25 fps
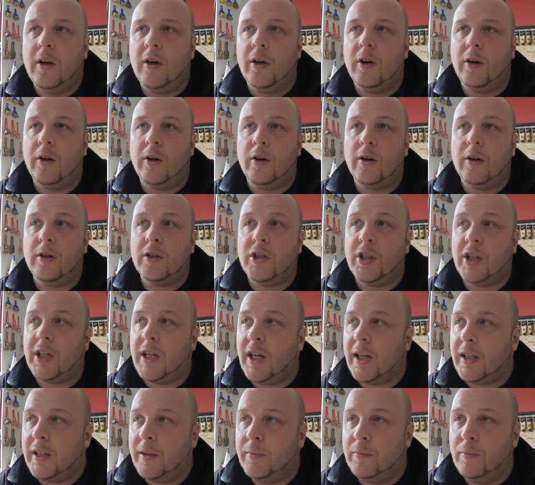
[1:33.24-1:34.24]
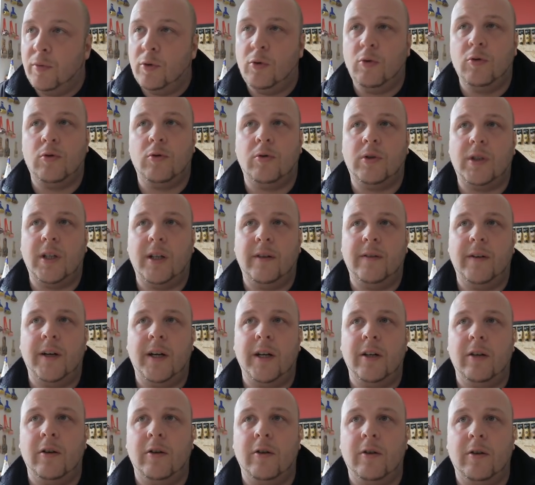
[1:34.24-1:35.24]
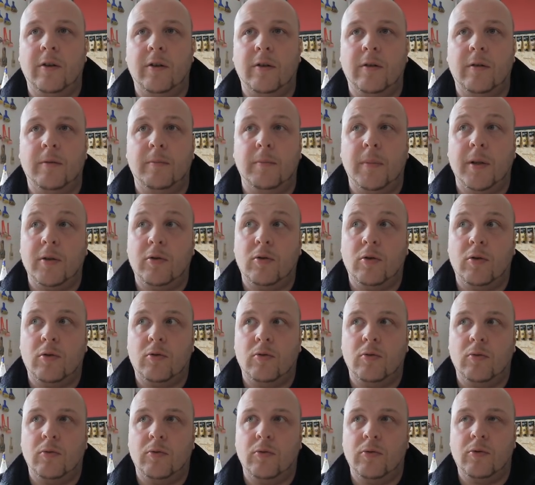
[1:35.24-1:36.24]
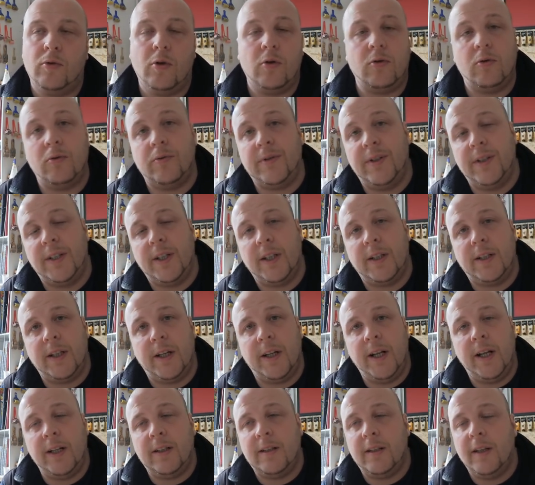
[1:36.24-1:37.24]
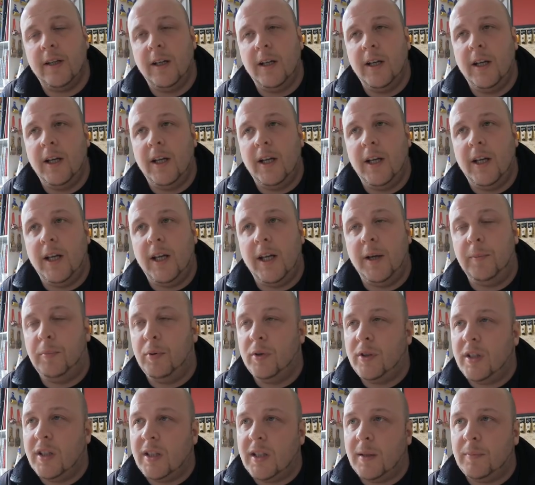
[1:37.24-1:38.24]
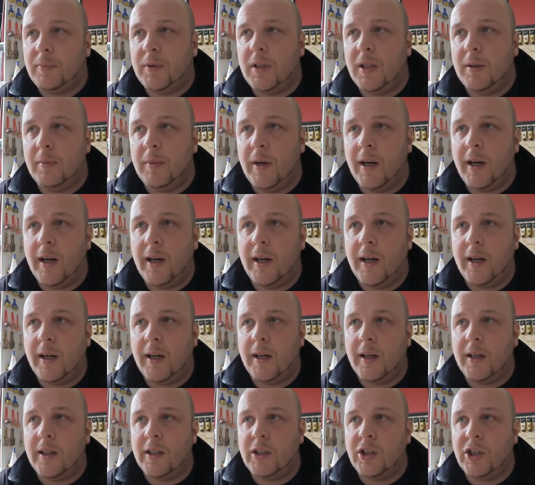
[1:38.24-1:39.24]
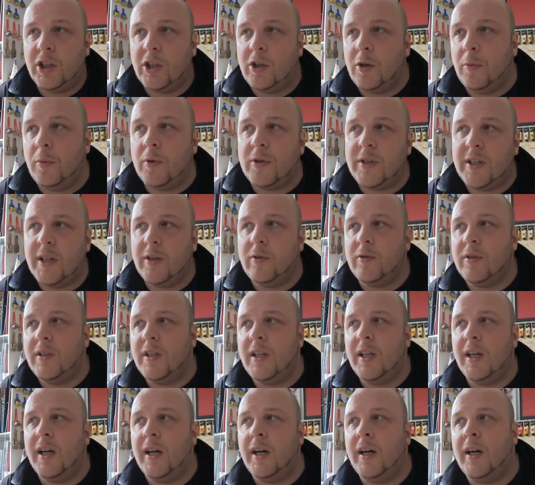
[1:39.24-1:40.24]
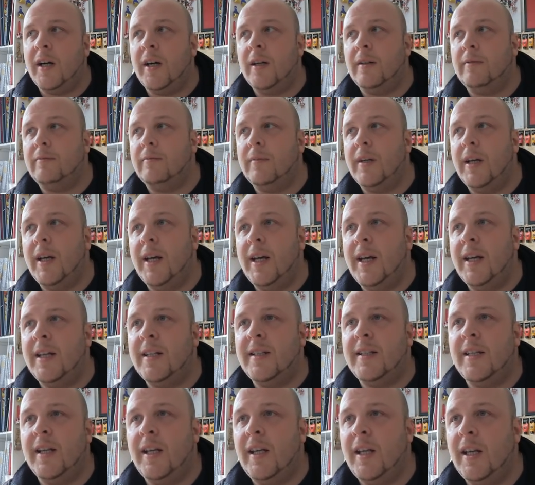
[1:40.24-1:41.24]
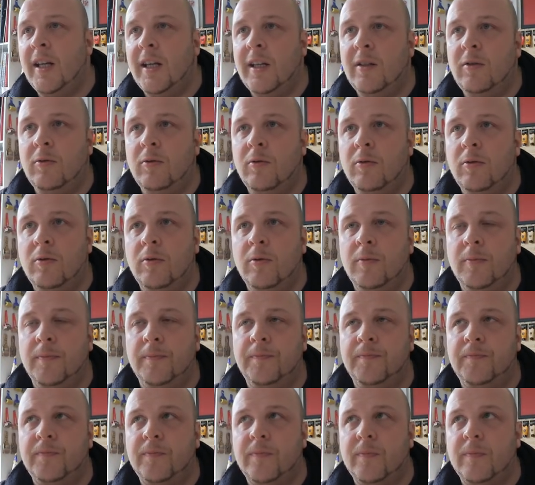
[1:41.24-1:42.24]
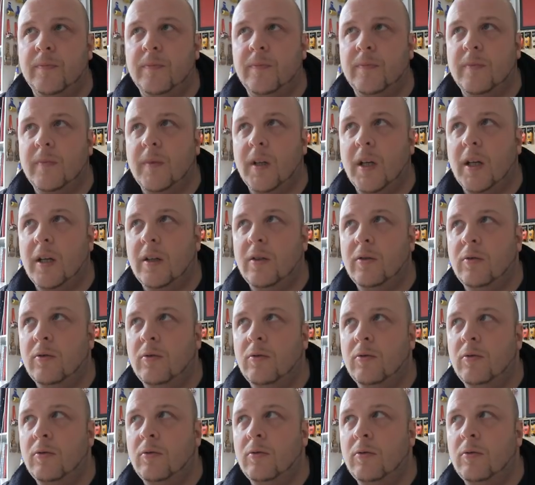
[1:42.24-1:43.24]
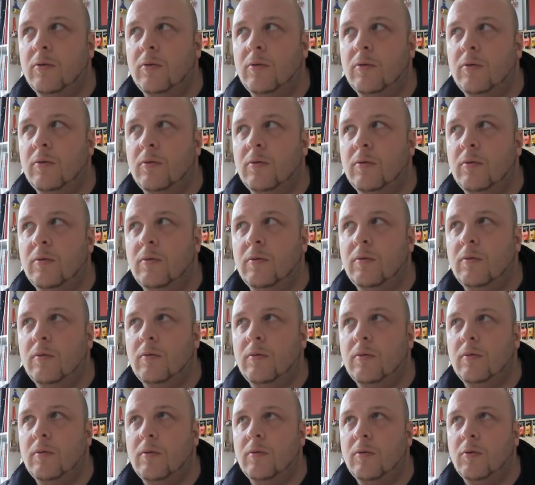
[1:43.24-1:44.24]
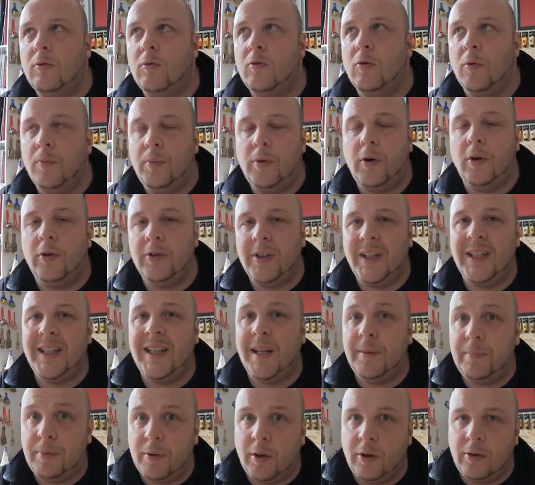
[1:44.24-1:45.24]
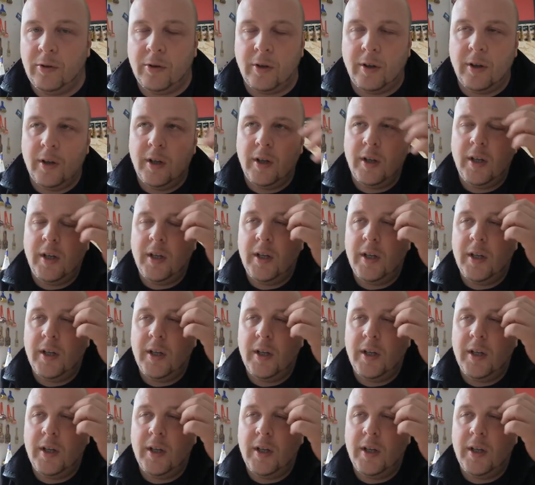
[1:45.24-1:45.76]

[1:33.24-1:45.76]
Euh, j'ai regardé beaucoup son travail euh, bah, sur, son, sur son site internet. Et petit à petit, ben, j'ai commencé aussi à essayer de, de, comprendre et d'apprendre.